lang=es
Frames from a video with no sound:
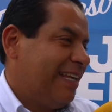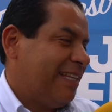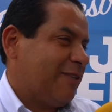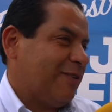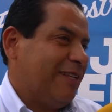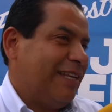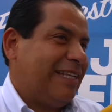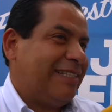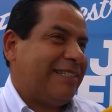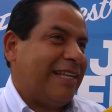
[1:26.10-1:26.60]

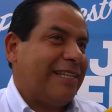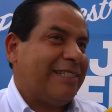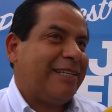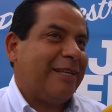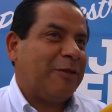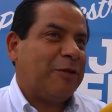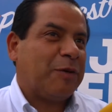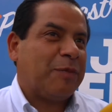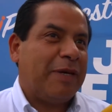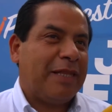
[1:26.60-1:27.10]
Entonces la instancia
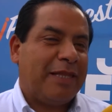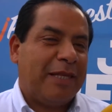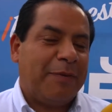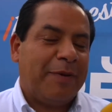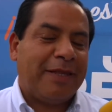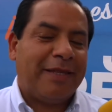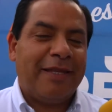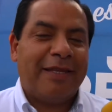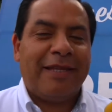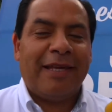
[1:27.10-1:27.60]

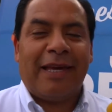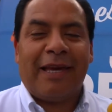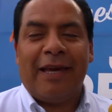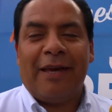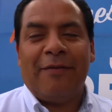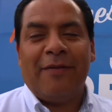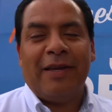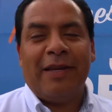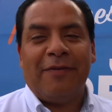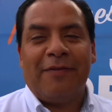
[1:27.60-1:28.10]
normativa tiene
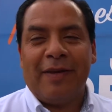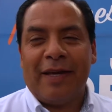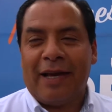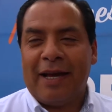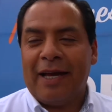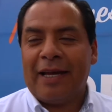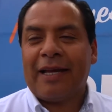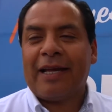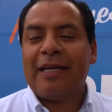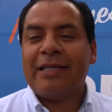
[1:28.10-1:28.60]
que
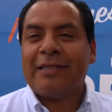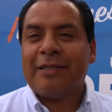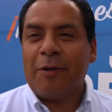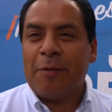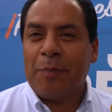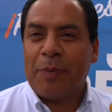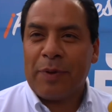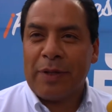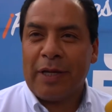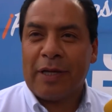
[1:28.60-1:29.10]
verificar que esté
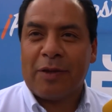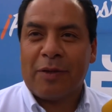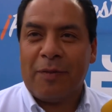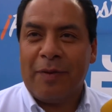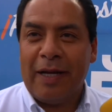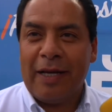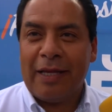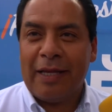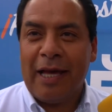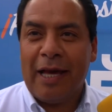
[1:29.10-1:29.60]
un proyecto
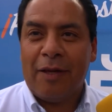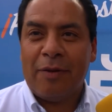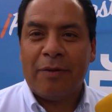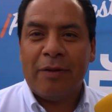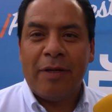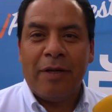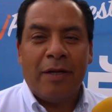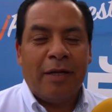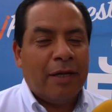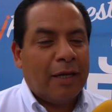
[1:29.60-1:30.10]
validado,
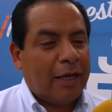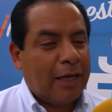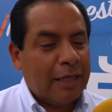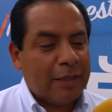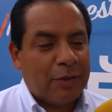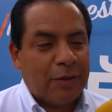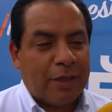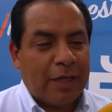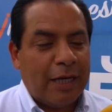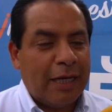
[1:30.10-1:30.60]
que
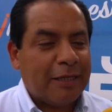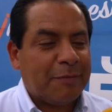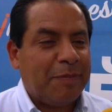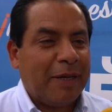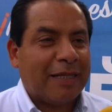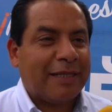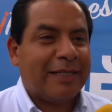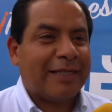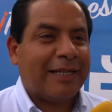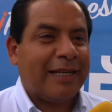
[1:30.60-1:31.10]
es otra de las
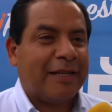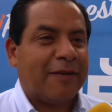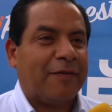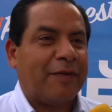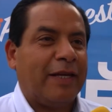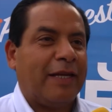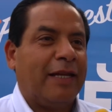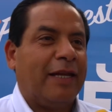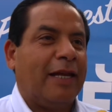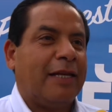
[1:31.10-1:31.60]
partes que
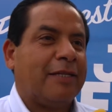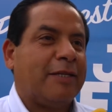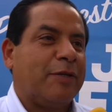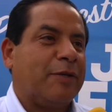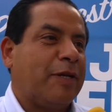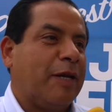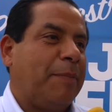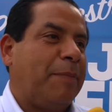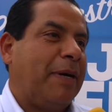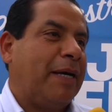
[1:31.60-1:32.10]
refiere la
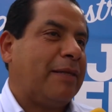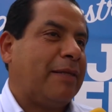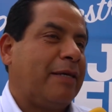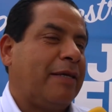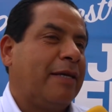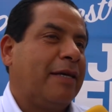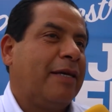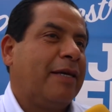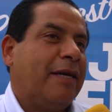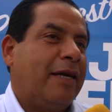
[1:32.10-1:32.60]
señora
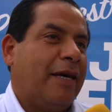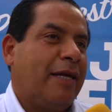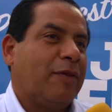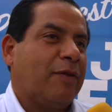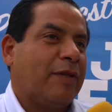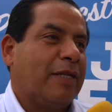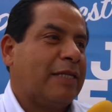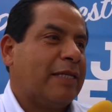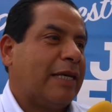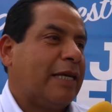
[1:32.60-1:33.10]
Patti, en
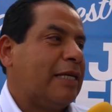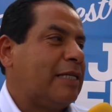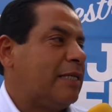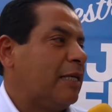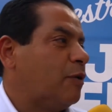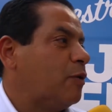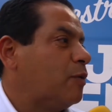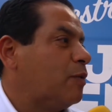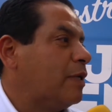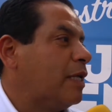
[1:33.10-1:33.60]
donde dice que
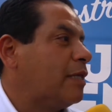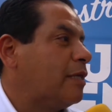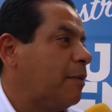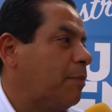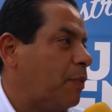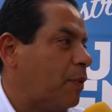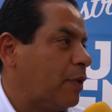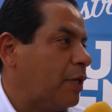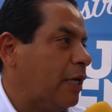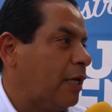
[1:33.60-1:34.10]
hicieron un
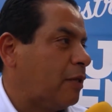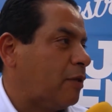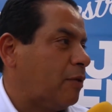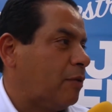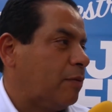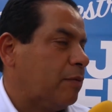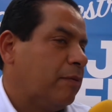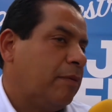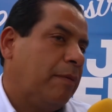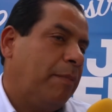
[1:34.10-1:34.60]
anteproyecto.